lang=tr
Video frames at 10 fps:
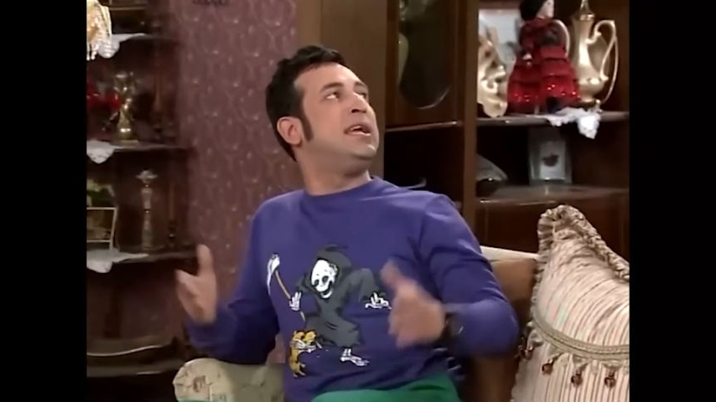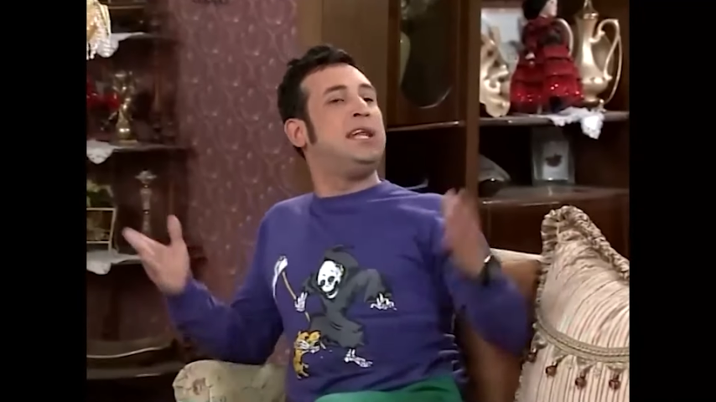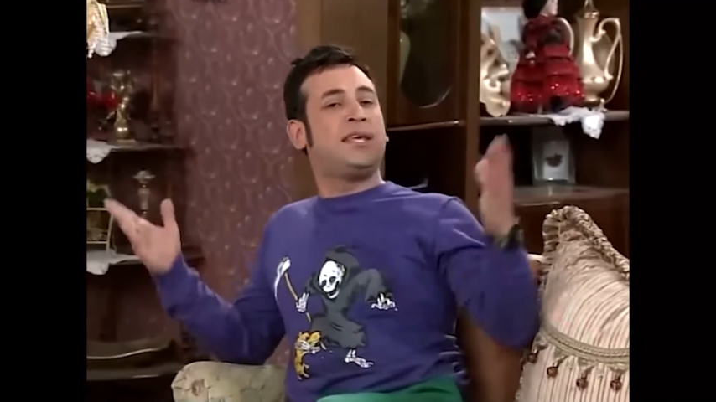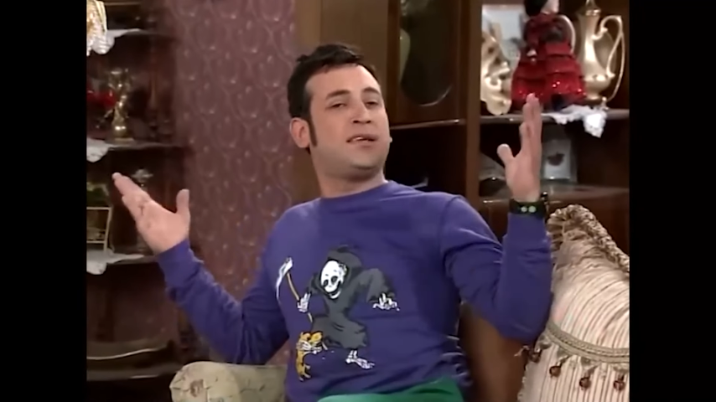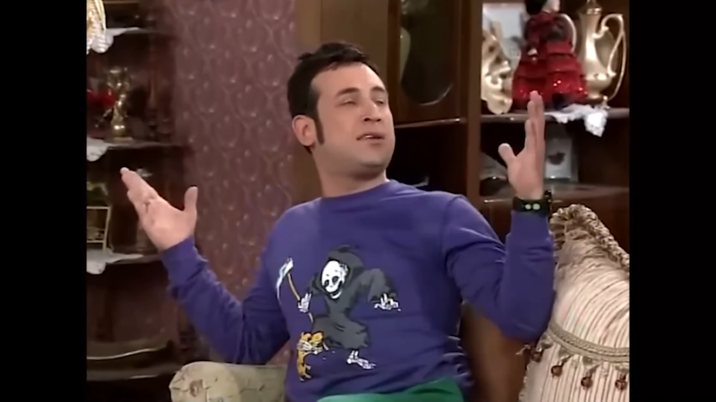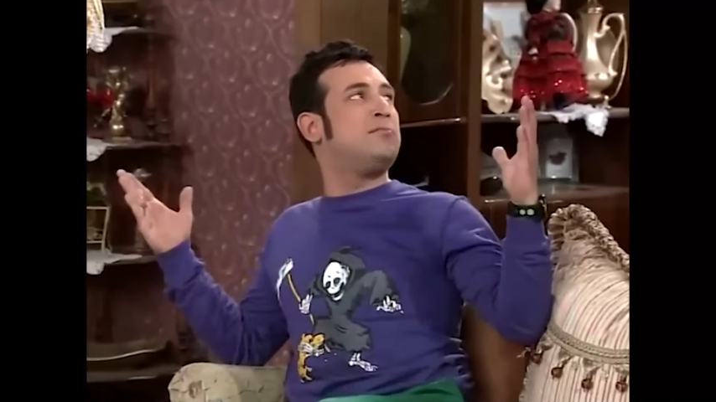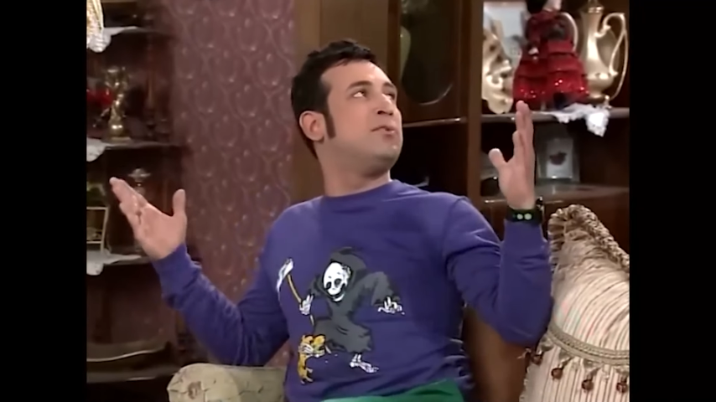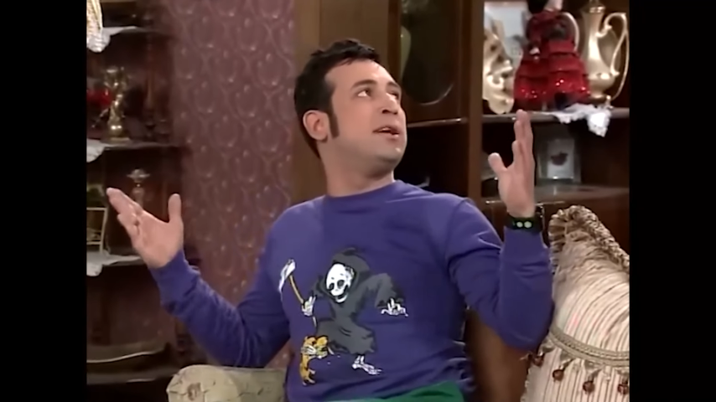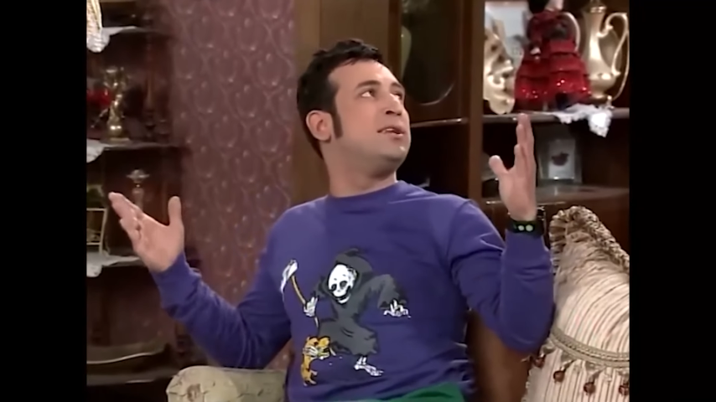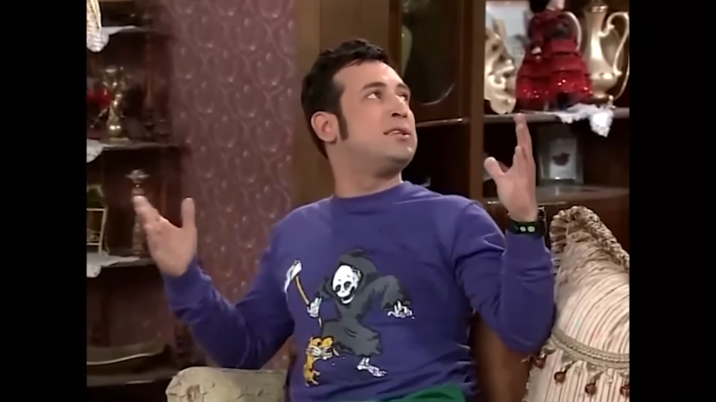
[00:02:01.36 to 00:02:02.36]
da iyilik
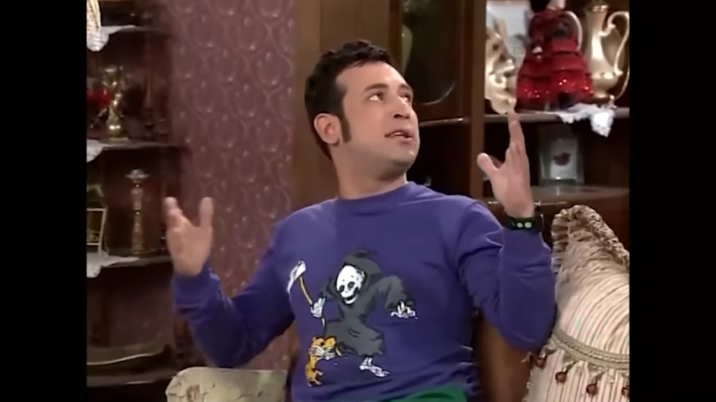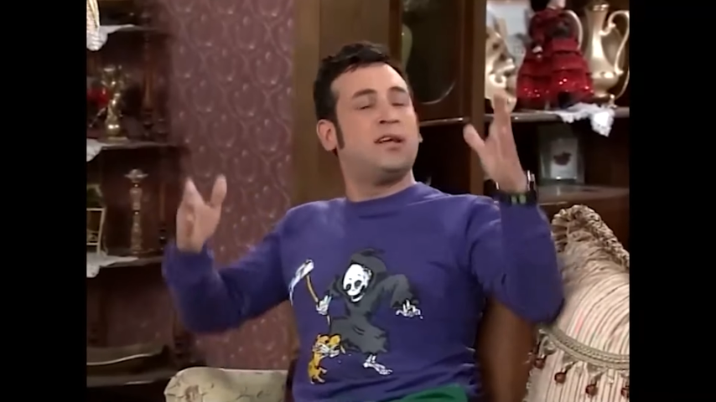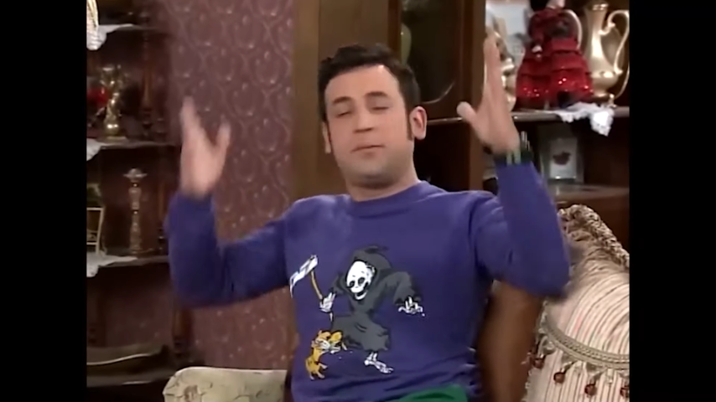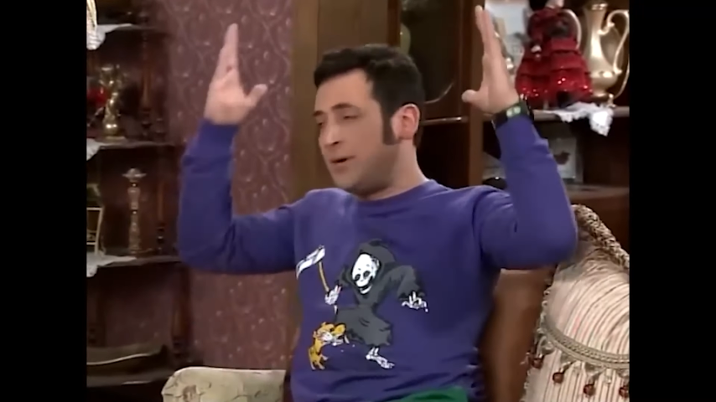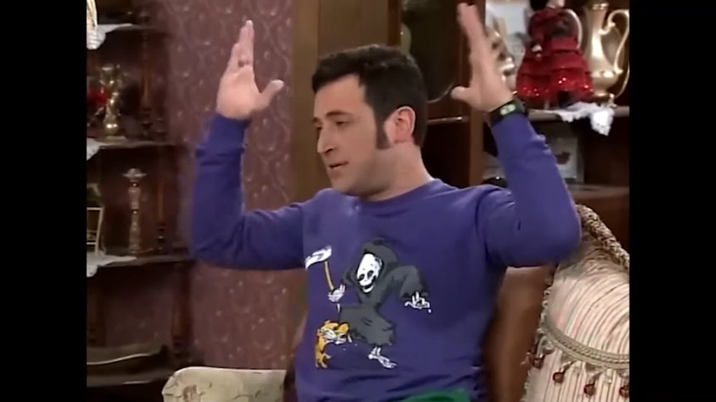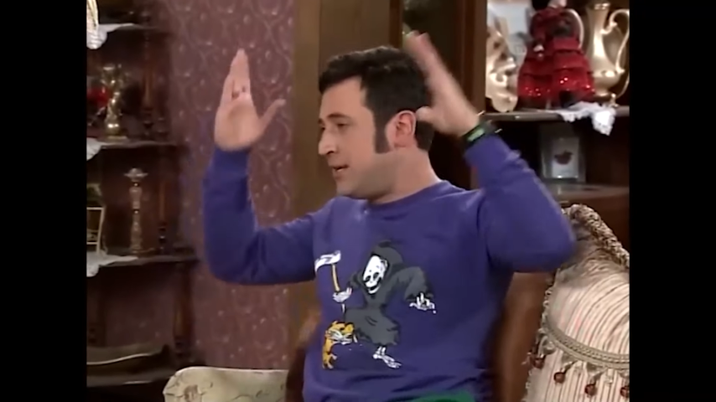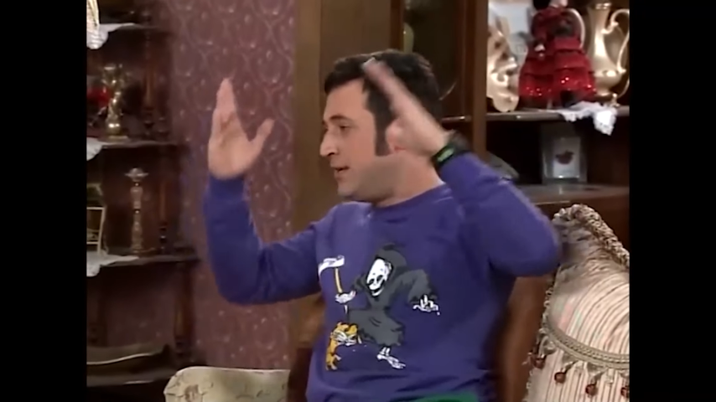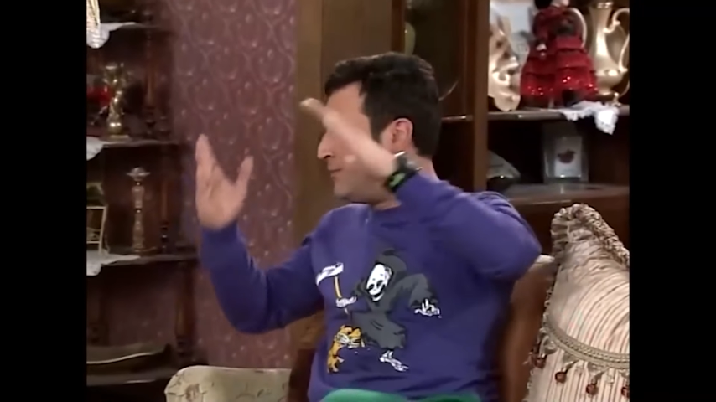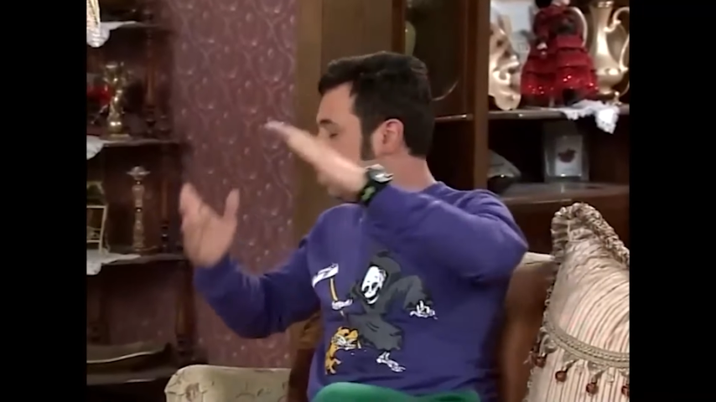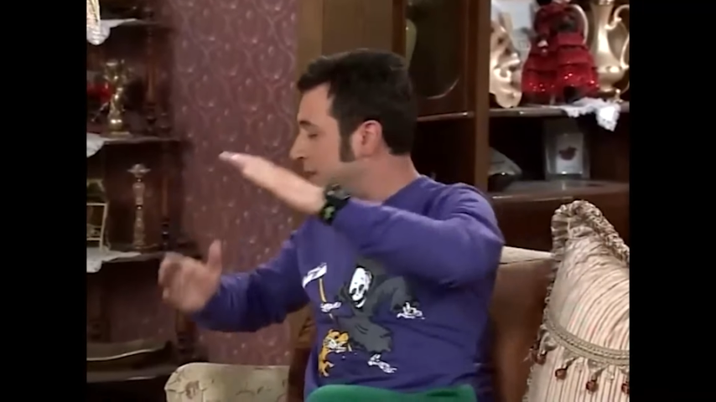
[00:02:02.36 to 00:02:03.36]
yaramıyor yani işte. Ne yaparsan
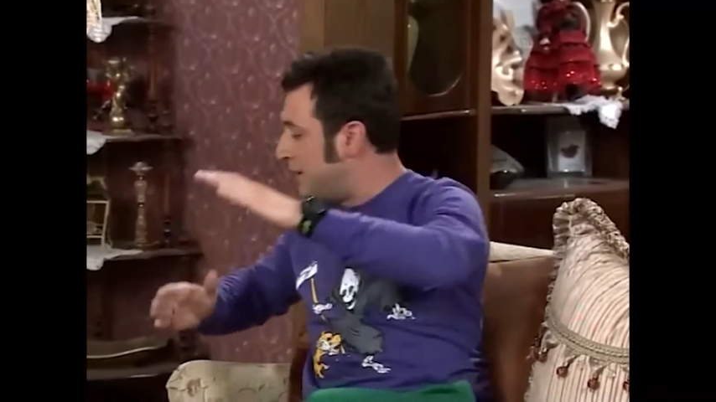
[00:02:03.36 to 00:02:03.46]
yap